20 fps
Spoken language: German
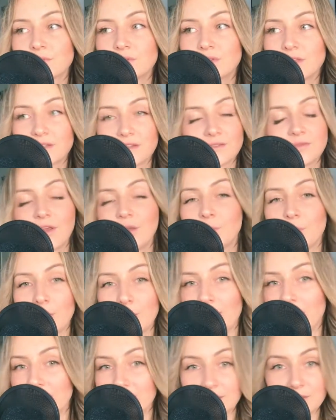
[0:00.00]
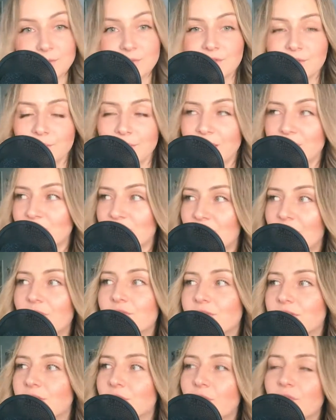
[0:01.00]
das wären mal meine Tipps zum
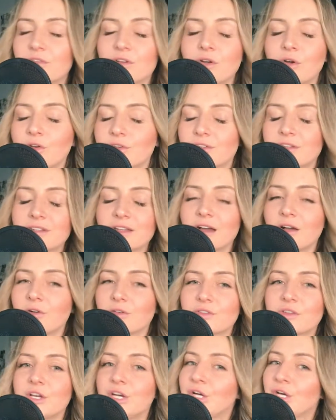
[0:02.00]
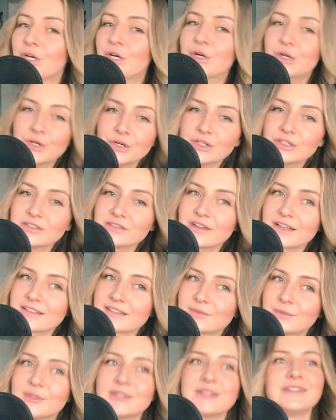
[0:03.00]
Einschlafen. Ich hoffe, ihr konntet daraus
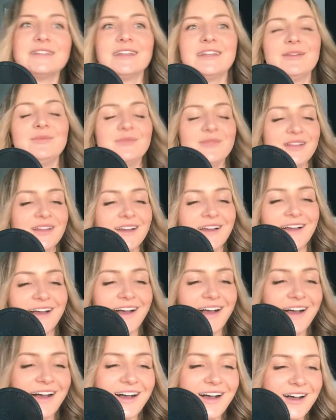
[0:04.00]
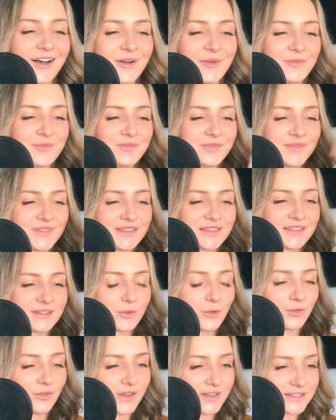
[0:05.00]
irgendwas mitnehmen. Ähm,
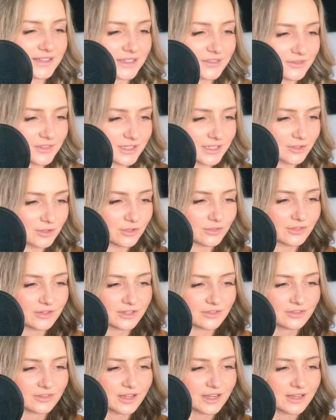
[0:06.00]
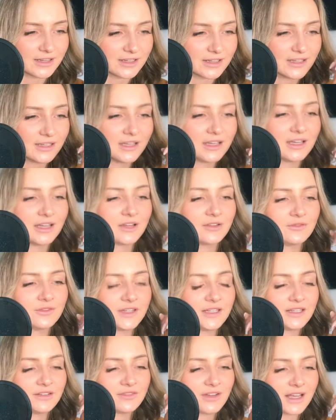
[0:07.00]
so, was hatten wir denn noch für eine Frage?
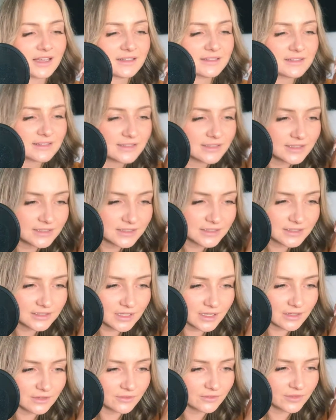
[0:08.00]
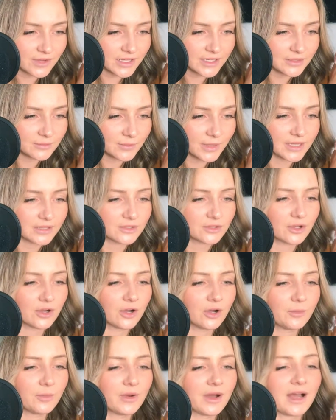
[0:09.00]
Wie weiß ich, wann mein
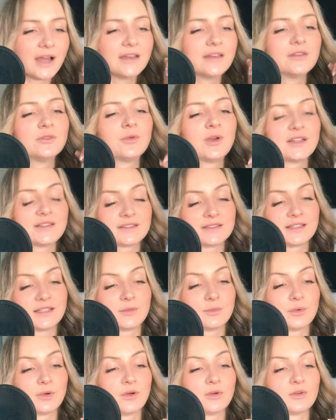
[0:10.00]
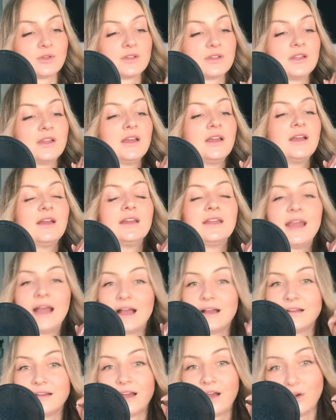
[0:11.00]
Körper einen Rest-Day braucht?
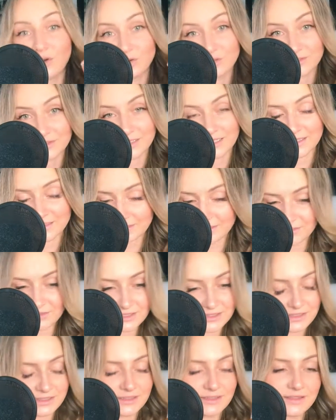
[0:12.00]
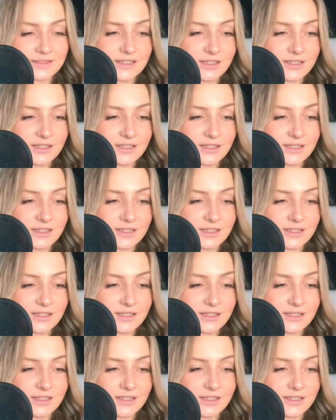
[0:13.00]
Ja, auch ein ganz wichtiges